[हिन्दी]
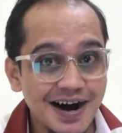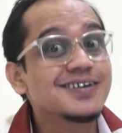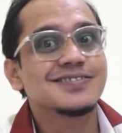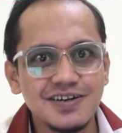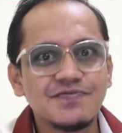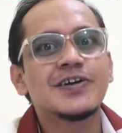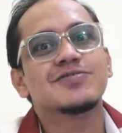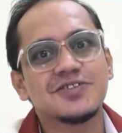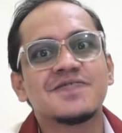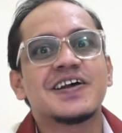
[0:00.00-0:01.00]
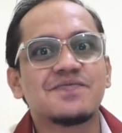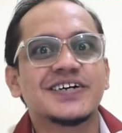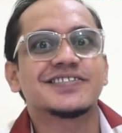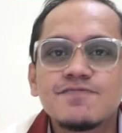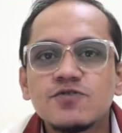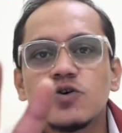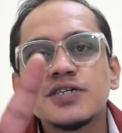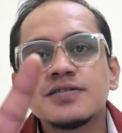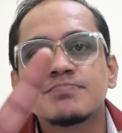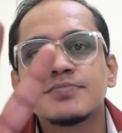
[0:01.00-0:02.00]
आज गर्लफ्रेंड होती तुम्हारे पास सिर्फ दो
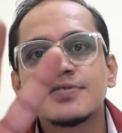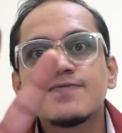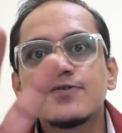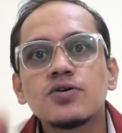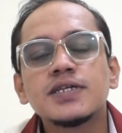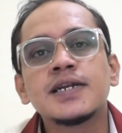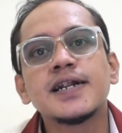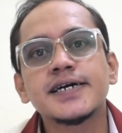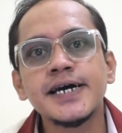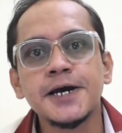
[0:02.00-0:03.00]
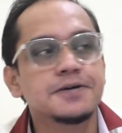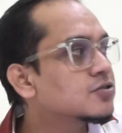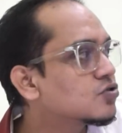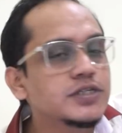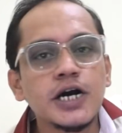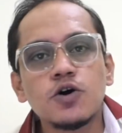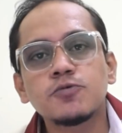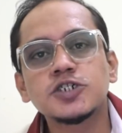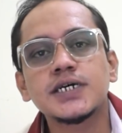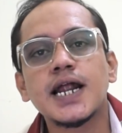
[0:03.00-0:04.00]
दिन सिर्फ दो दिन लगे इस दुनिया को
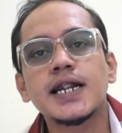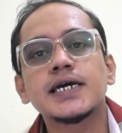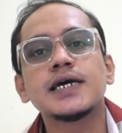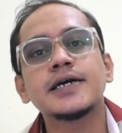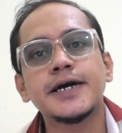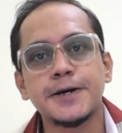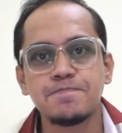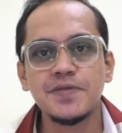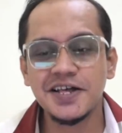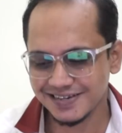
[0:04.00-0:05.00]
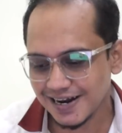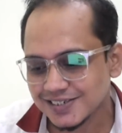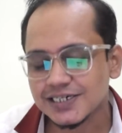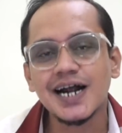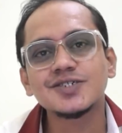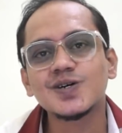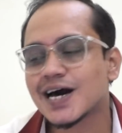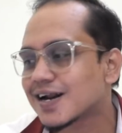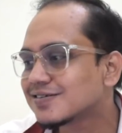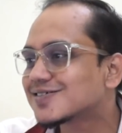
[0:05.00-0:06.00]
मुझे जलाने के लिए साला चार सौ
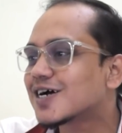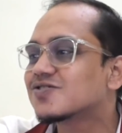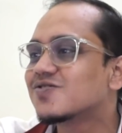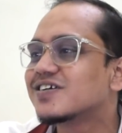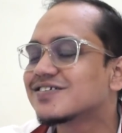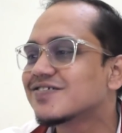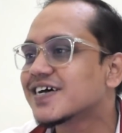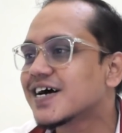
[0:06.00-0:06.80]
अठारह से चार सौ उन्नीस नहीं हो